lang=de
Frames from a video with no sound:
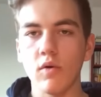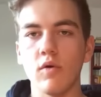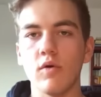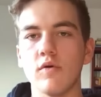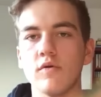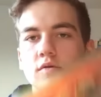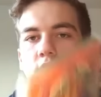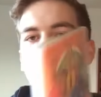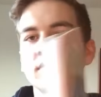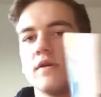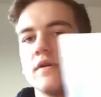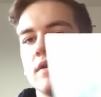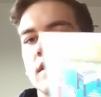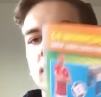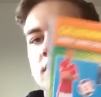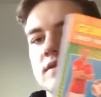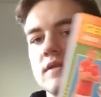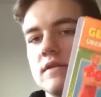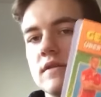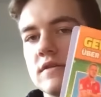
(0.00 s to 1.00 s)
Und
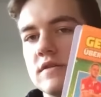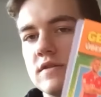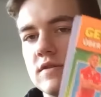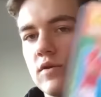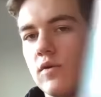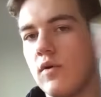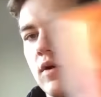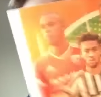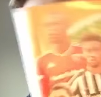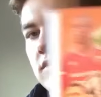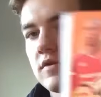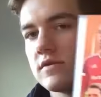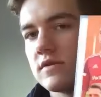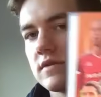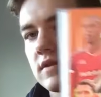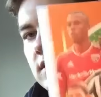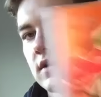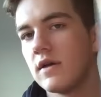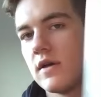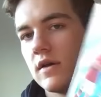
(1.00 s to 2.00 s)
dann sieht das so
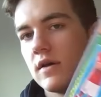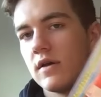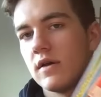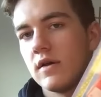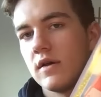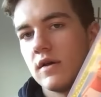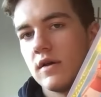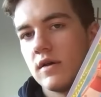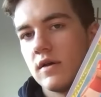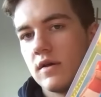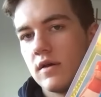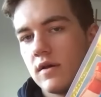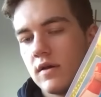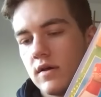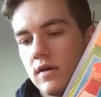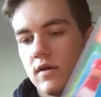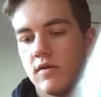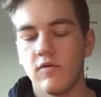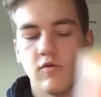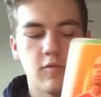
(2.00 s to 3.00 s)
aus.
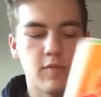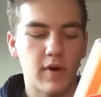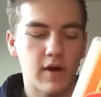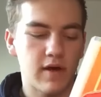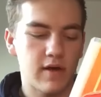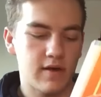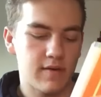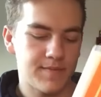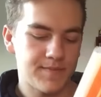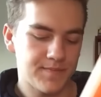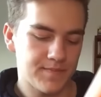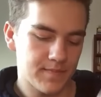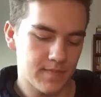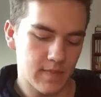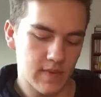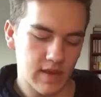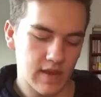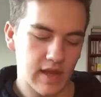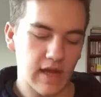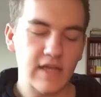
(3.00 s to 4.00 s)
Wobei,
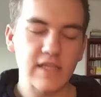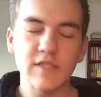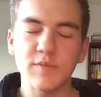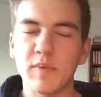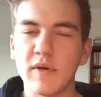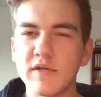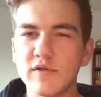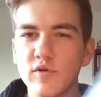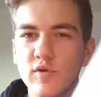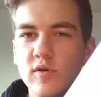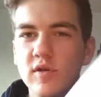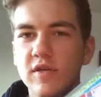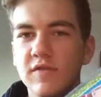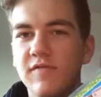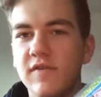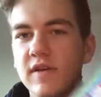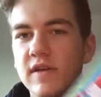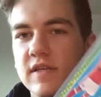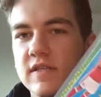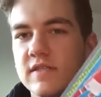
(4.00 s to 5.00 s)
ganz persönlich
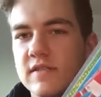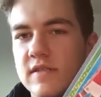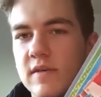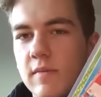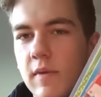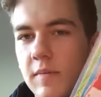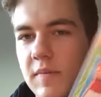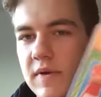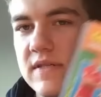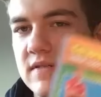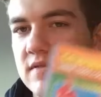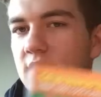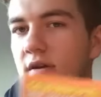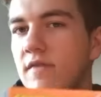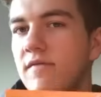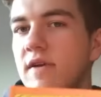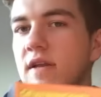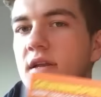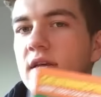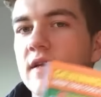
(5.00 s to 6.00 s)
finde ich das
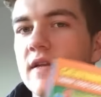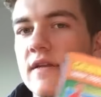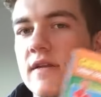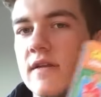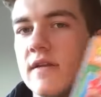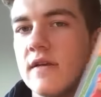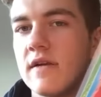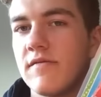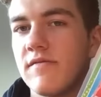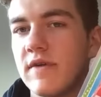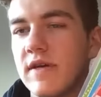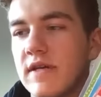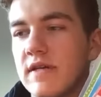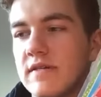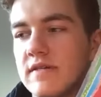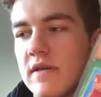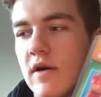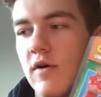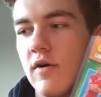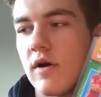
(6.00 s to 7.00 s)
besser, wenn hinten irgendwie
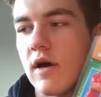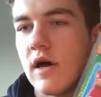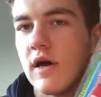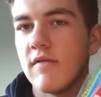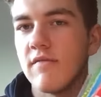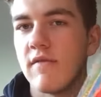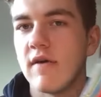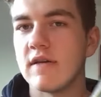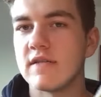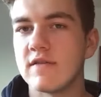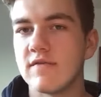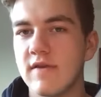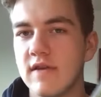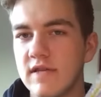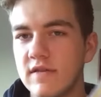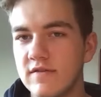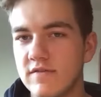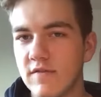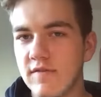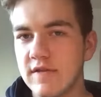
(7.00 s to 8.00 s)
das auch, weißt du,
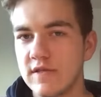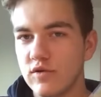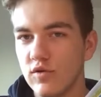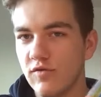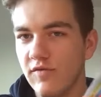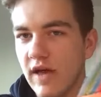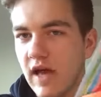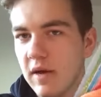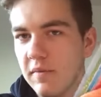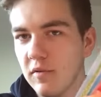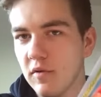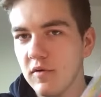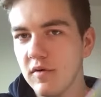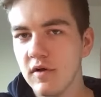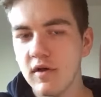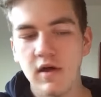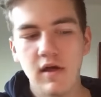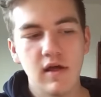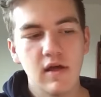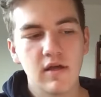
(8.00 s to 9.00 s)
wenn so, so
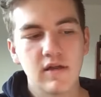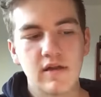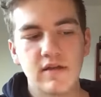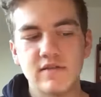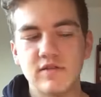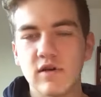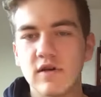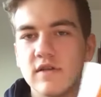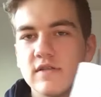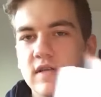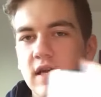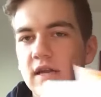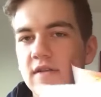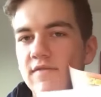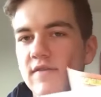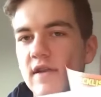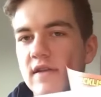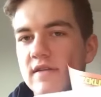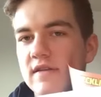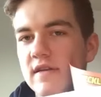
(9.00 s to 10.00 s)
Werbung, dann soll es
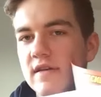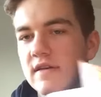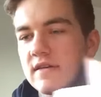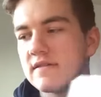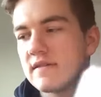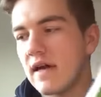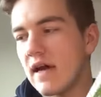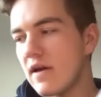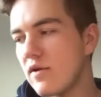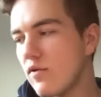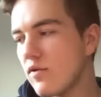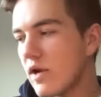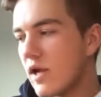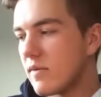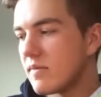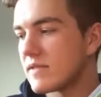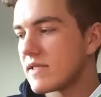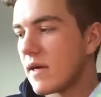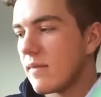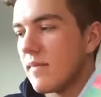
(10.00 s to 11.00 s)
entweder drinne sein oder
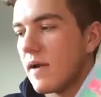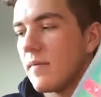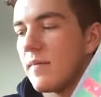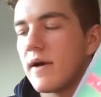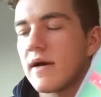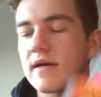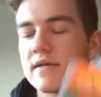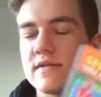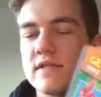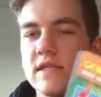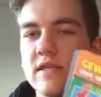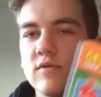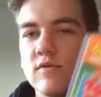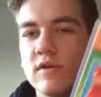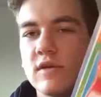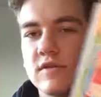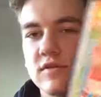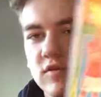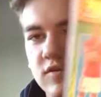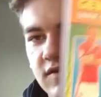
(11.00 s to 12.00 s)
im Sammlermagazin
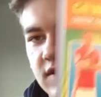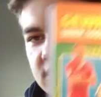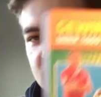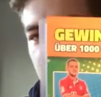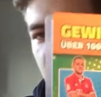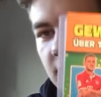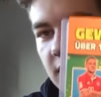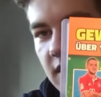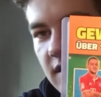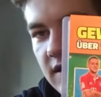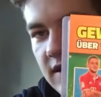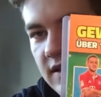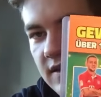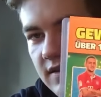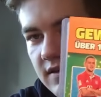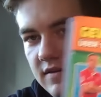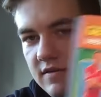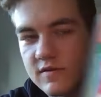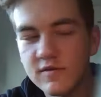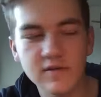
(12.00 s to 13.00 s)
oder sowas, aber
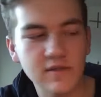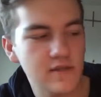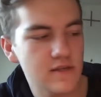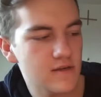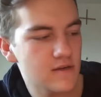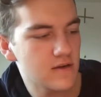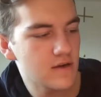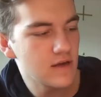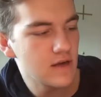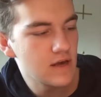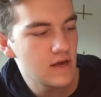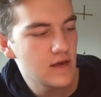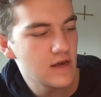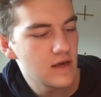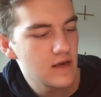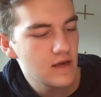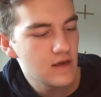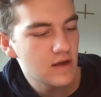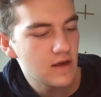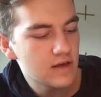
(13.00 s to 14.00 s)
hinten so diese,
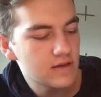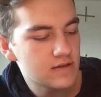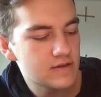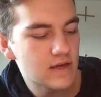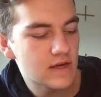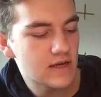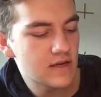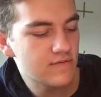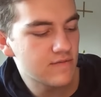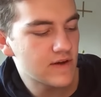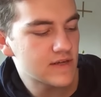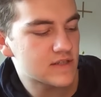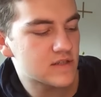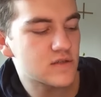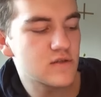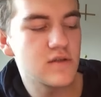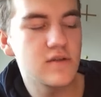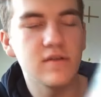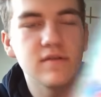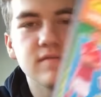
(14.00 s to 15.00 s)
dieser
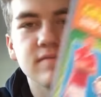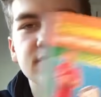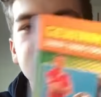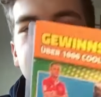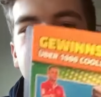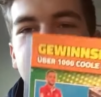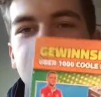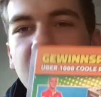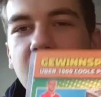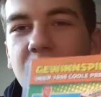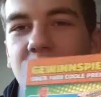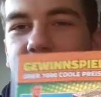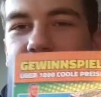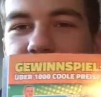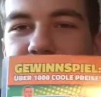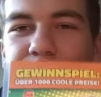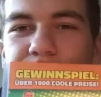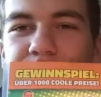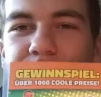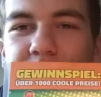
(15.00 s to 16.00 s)
Hinweis zu den, na,
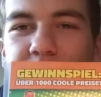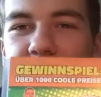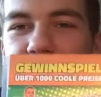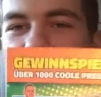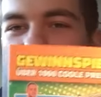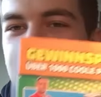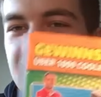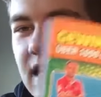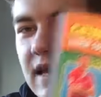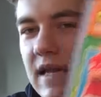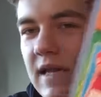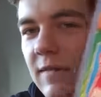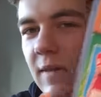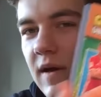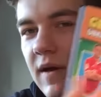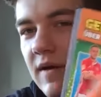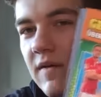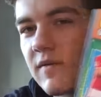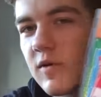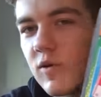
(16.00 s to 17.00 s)
ich hätte dann lieber
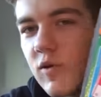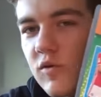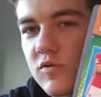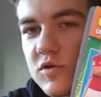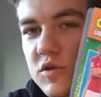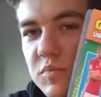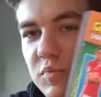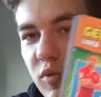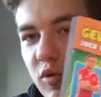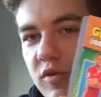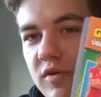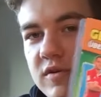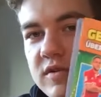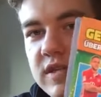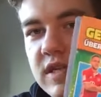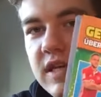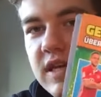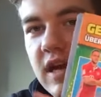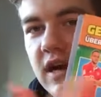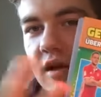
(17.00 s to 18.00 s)
ein großes
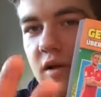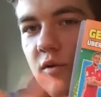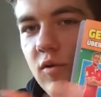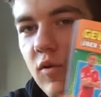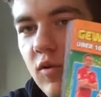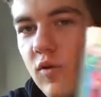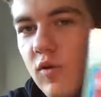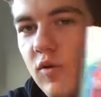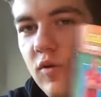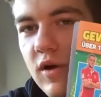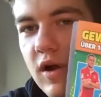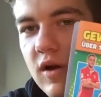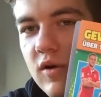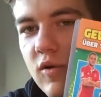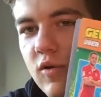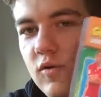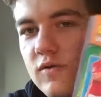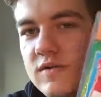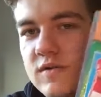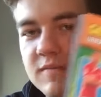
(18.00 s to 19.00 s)
Bundesliga-Logo oder
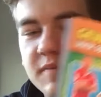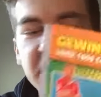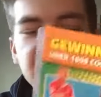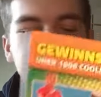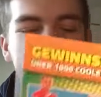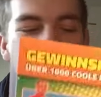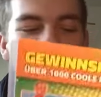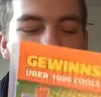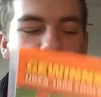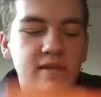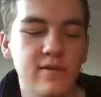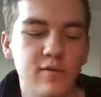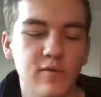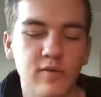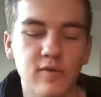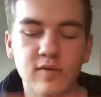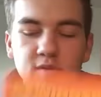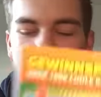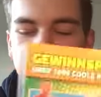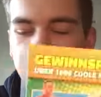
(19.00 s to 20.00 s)
großes
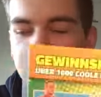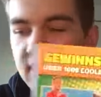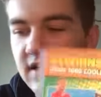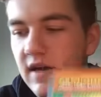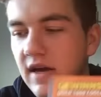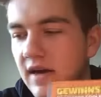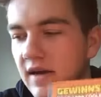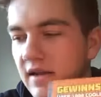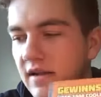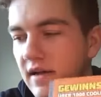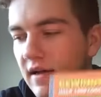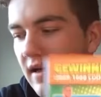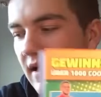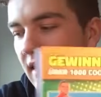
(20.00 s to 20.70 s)
Matchadex-Logo, das wäre geil.